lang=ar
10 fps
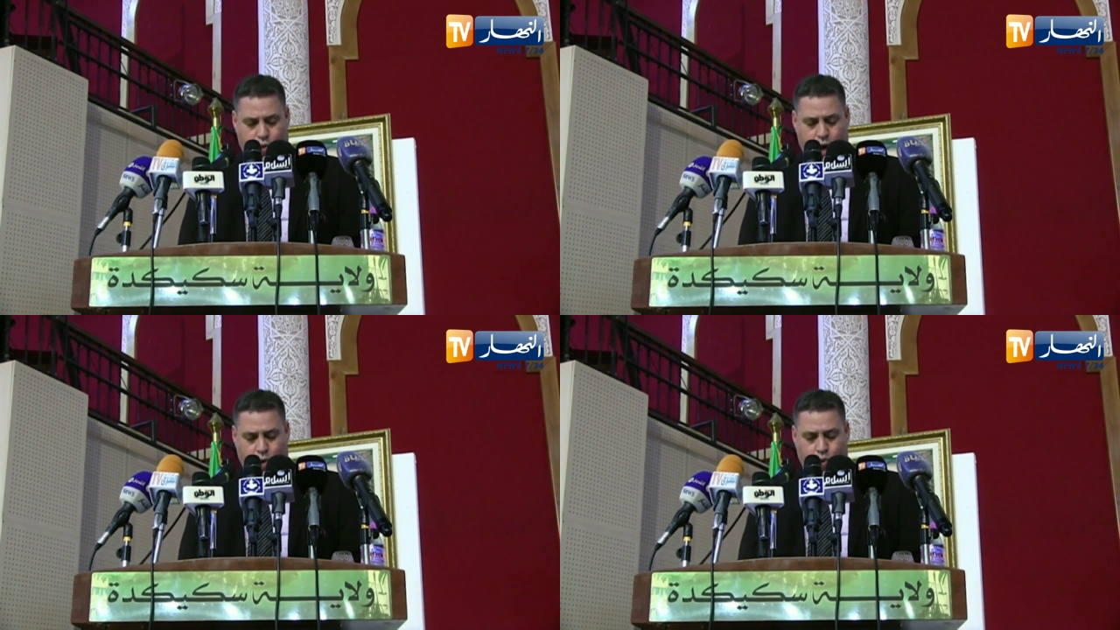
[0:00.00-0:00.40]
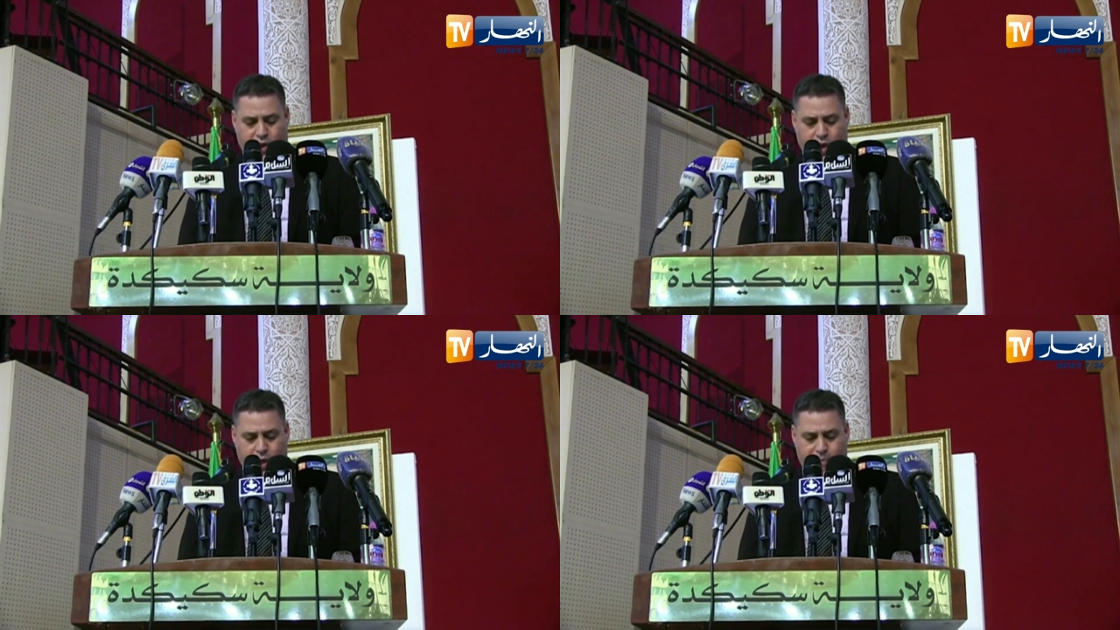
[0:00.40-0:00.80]

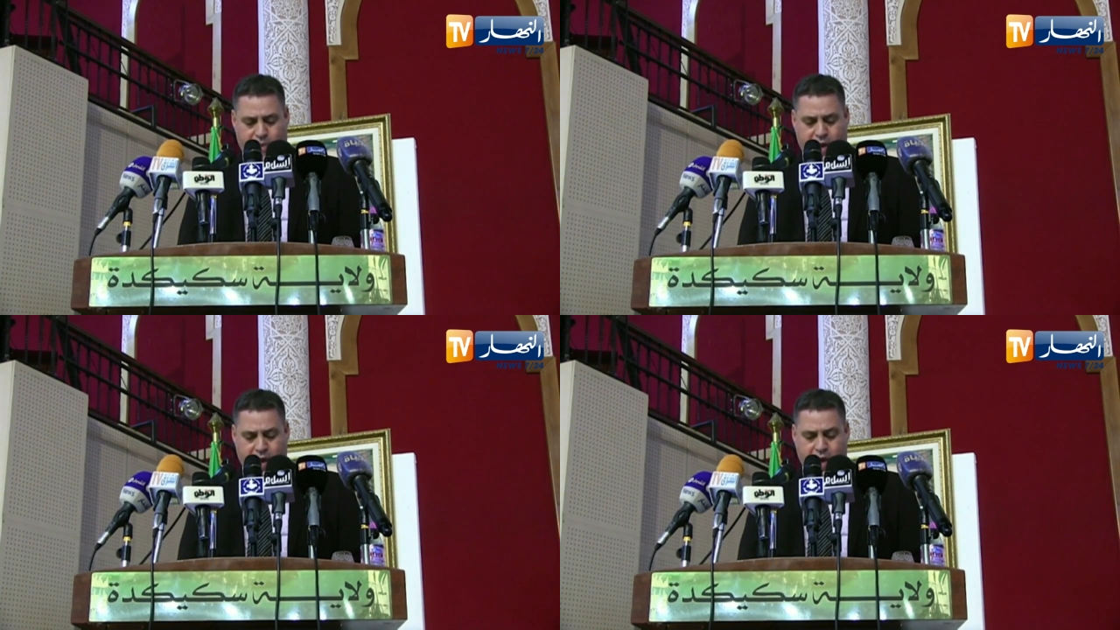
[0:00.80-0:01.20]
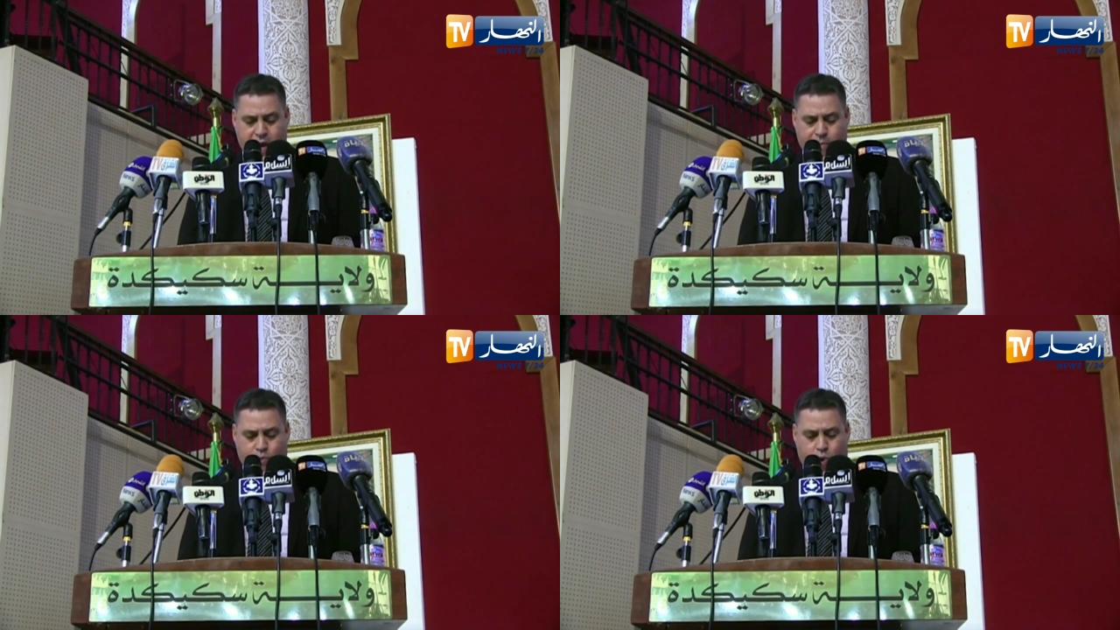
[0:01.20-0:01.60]
وهو رقم
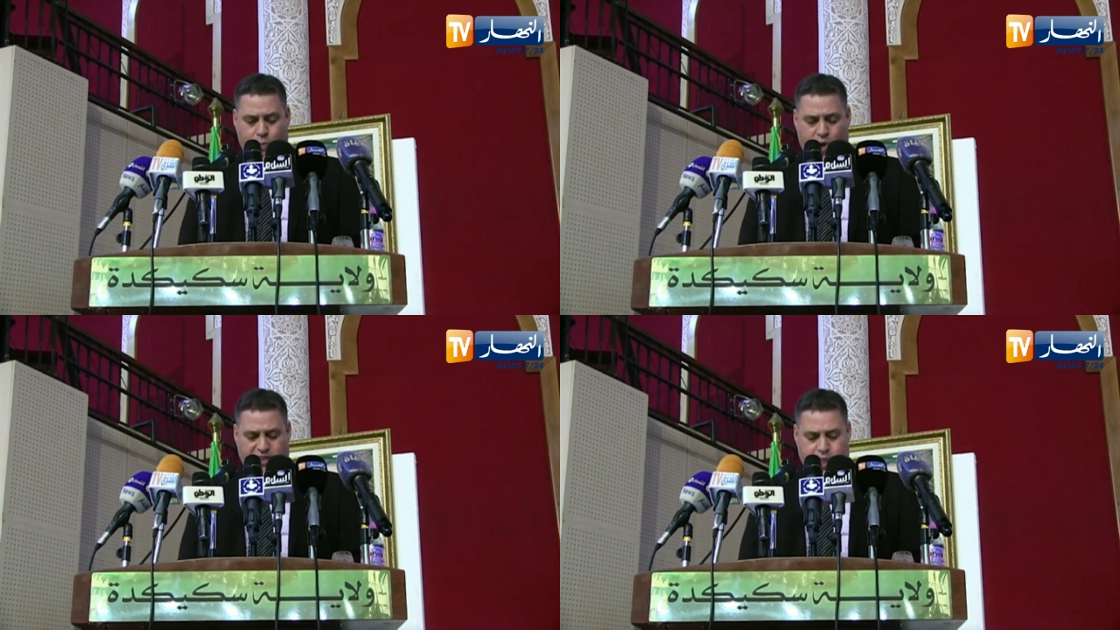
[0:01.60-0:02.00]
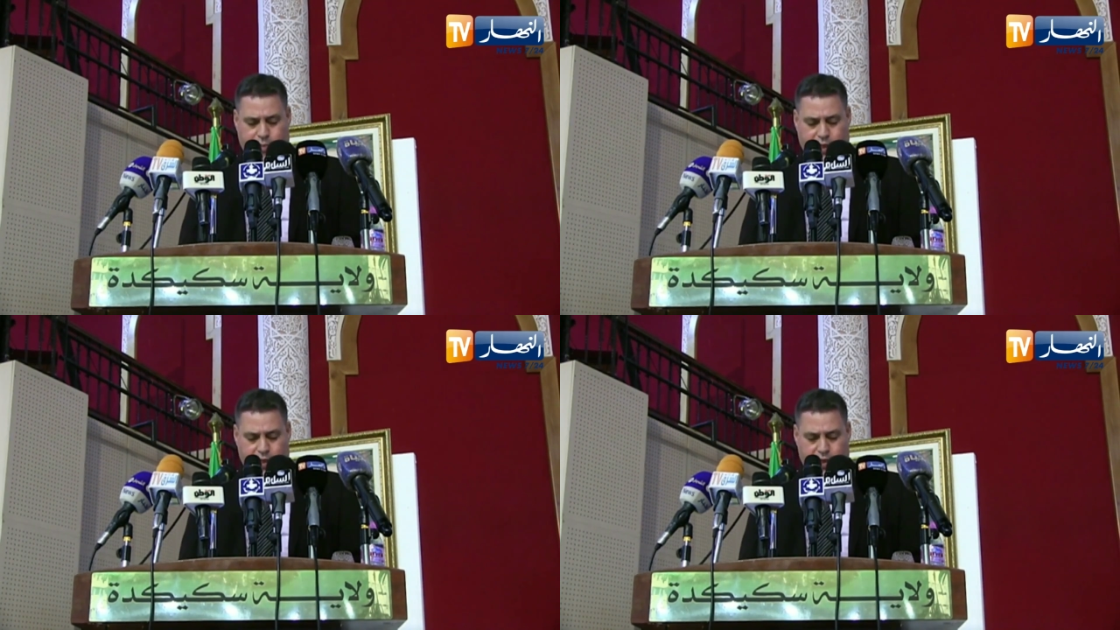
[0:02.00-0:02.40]
هام
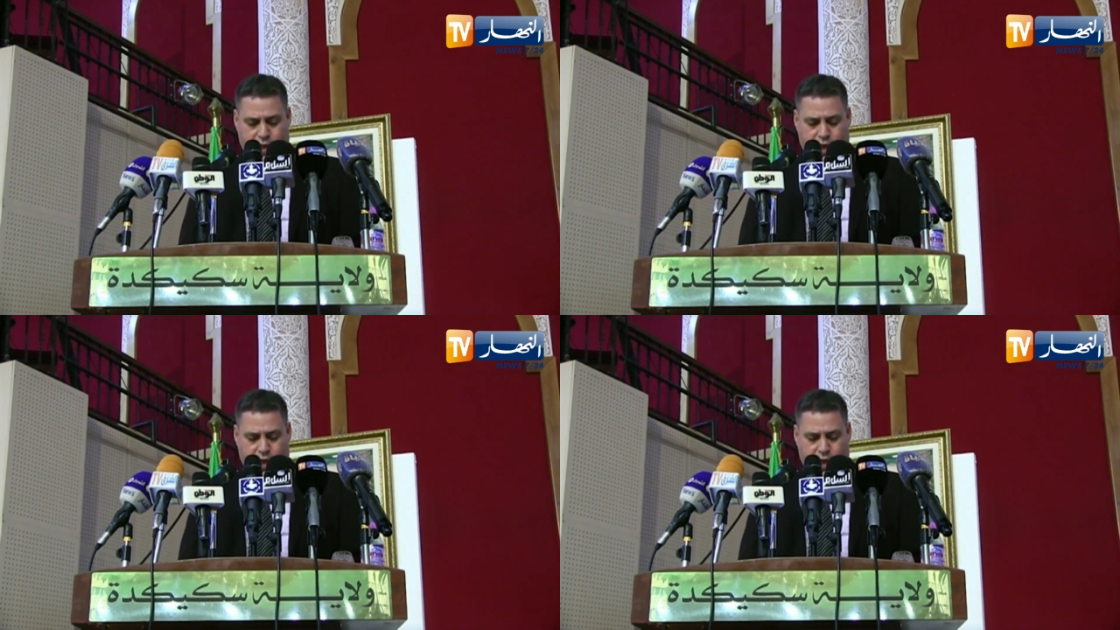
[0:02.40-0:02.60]
ومعتبر